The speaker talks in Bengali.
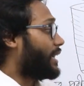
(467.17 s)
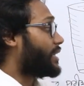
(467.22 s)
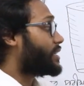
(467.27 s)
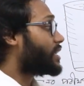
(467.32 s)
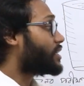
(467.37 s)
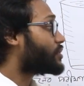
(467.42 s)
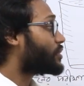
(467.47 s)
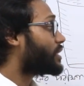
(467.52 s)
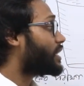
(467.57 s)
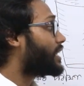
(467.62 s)

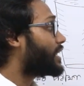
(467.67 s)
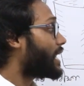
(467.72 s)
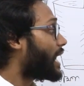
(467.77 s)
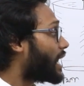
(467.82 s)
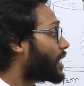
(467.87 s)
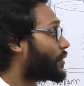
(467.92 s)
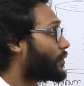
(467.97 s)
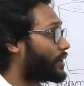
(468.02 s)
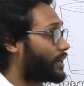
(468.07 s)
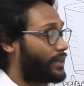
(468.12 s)
এটা যদি
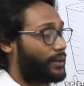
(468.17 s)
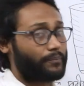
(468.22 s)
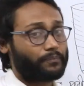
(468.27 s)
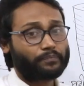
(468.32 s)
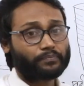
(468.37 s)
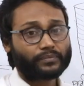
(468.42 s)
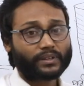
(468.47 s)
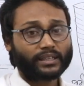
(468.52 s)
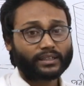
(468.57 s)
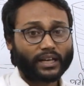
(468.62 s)
না করে
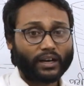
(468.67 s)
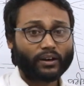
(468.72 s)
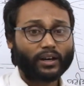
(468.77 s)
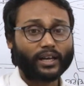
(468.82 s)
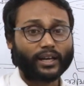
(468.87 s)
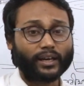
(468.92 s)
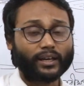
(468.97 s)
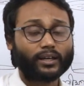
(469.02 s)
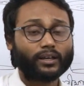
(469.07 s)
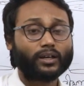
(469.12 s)

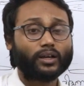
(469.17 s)
তাহলে